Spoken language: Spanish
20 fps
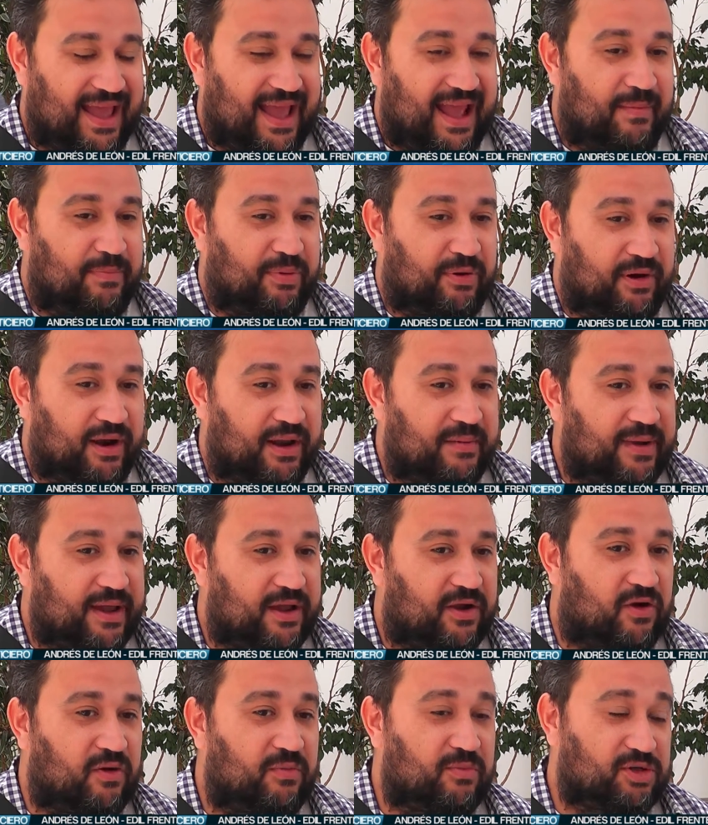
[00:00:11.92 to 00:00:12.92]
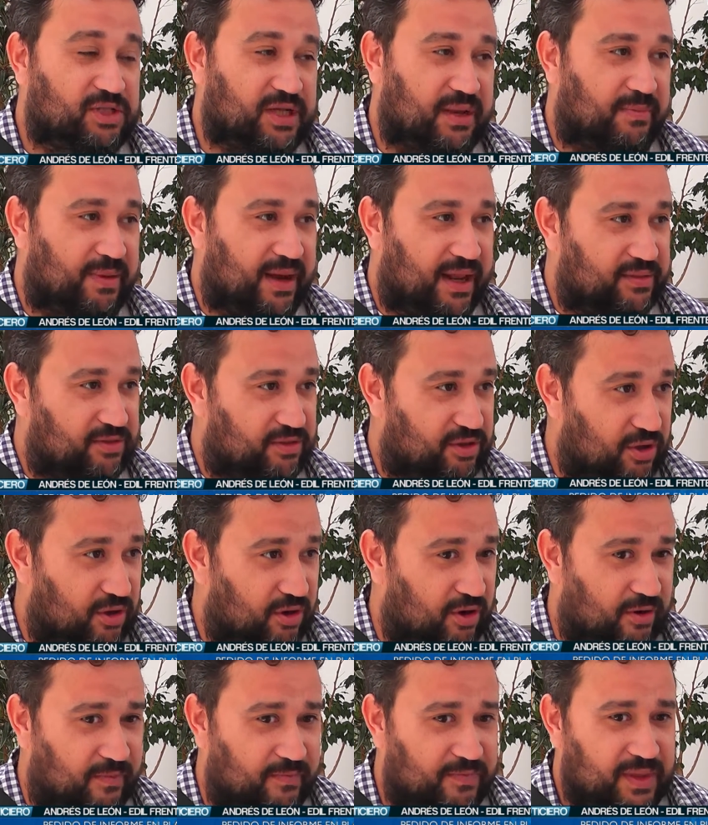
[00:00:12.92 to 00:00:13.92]
El problema es cómo se
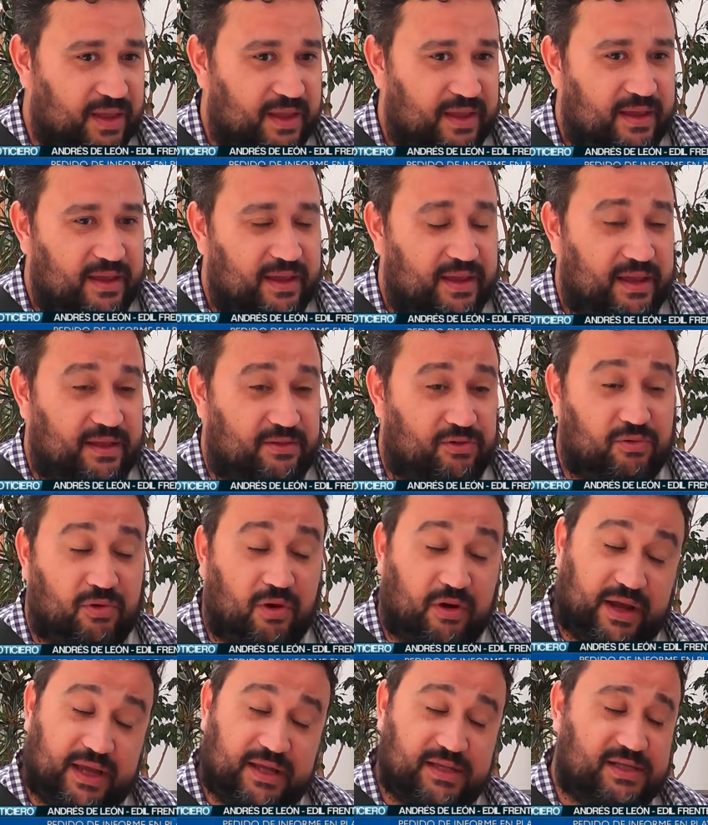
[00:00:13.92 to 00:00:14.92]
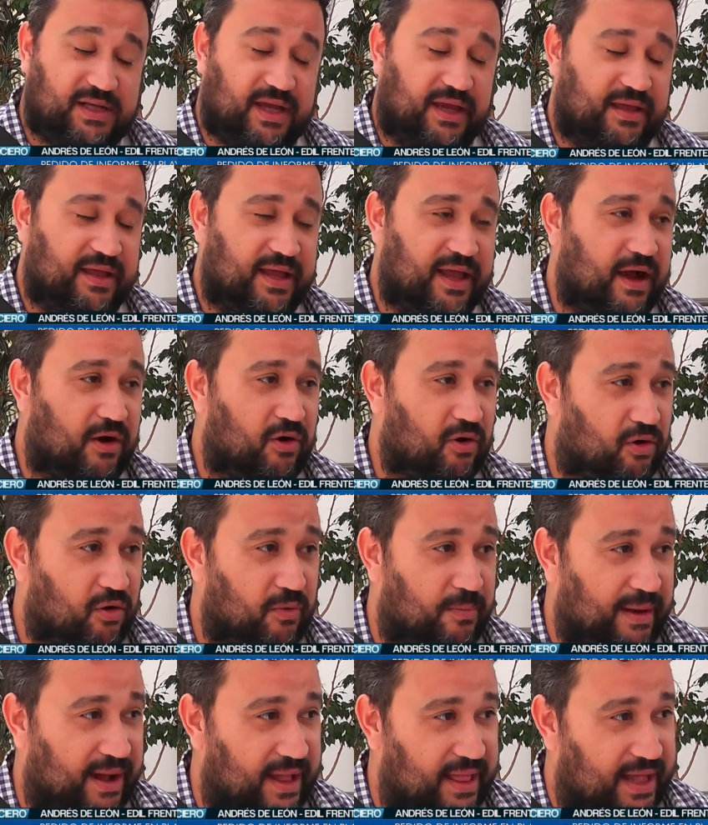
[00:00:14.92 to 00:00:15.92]
planteó, estuvo 15 días
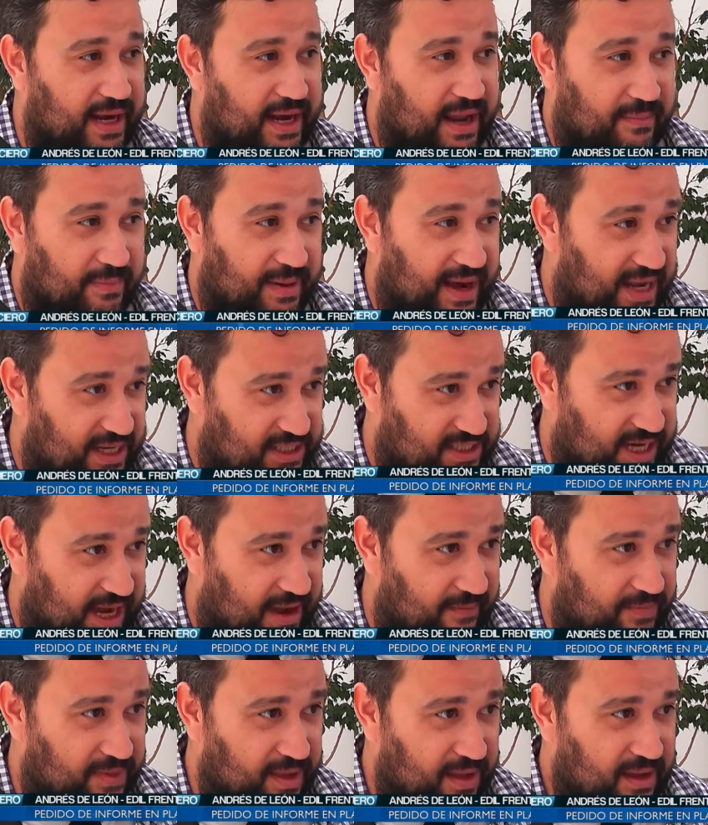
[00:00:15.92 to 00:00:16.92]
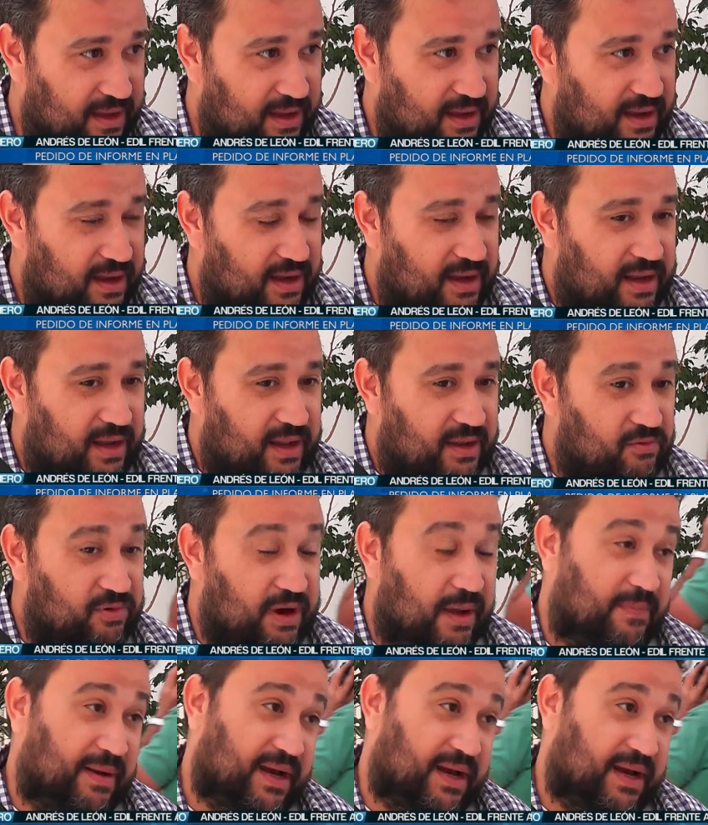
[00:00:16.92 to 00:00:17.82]
ocupada la playa, una